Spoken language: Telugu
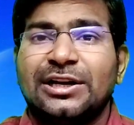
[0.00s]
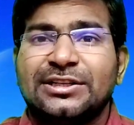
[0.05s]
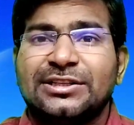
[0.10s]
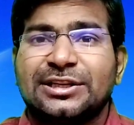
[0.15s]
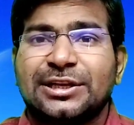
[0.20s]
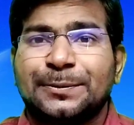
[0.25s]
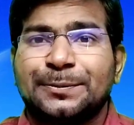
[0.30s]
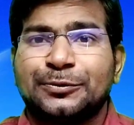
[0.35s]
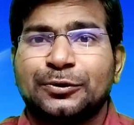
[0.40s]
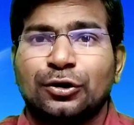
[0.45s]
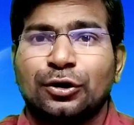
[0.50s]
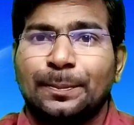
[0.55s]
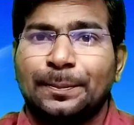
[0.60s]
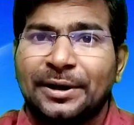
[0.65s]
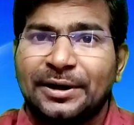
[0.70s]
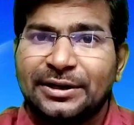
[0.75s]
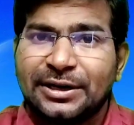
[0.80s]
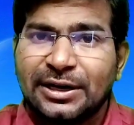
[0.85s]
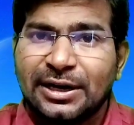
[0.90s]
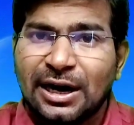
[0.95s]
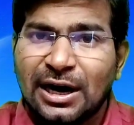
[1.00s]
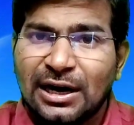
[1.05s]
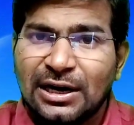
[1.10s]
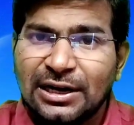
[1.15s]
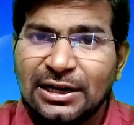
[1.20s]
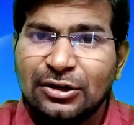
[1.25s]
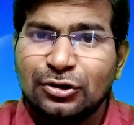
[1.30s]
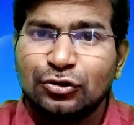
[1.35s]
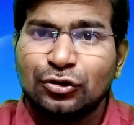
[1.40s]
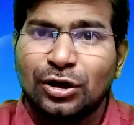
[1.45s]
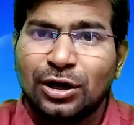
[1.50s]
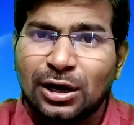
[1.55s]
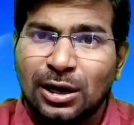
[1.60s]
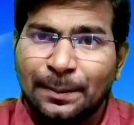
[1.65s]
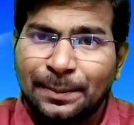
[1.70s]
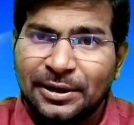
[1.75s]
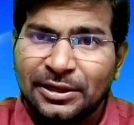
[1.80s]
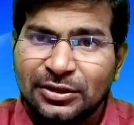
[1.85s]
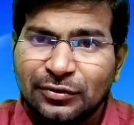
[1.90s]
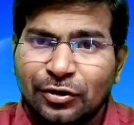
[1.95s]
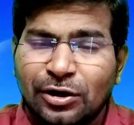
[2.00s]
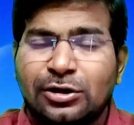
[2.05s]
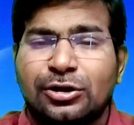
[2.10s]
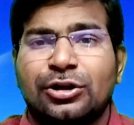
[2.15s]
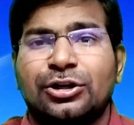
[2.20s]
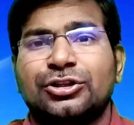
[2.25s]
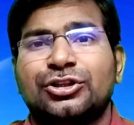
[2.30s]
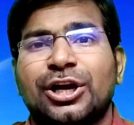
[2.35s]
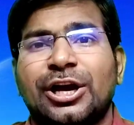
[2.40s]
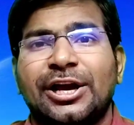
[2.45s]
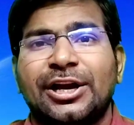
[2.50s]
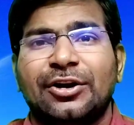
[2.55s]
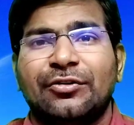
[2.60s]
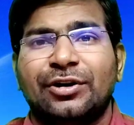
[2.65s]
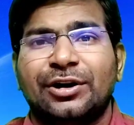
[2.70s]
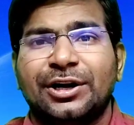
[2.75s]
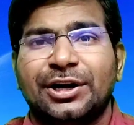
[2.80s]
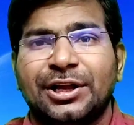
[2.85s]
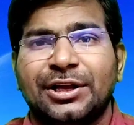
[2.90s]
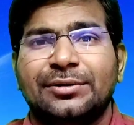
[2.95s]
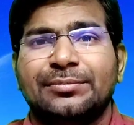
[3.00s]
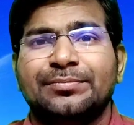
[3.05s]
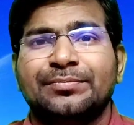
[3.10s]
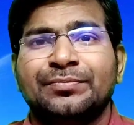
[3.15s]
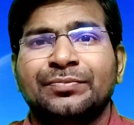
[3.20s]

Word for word: డిస్క్రిప్షన్లో పెట్టాను ఆ లింక్ ద్వారా ప్రతి ఒక్కరు జాయిన్ అవ్వండి